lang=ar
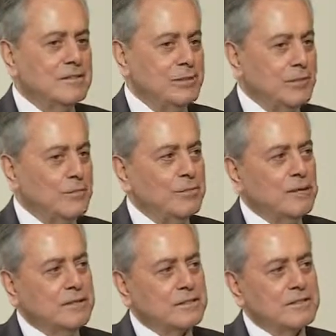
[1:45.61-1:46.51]

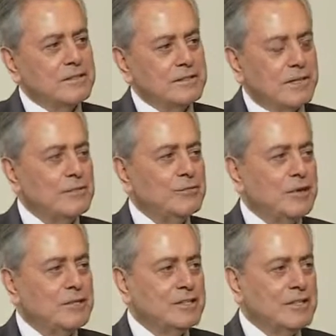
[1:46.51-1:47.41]
العقوبات لأن
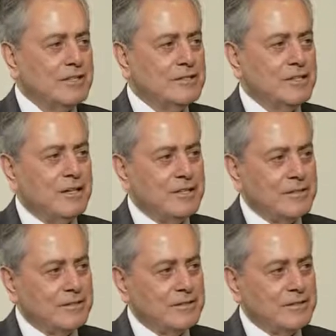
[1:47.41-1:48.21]
هذا الحصار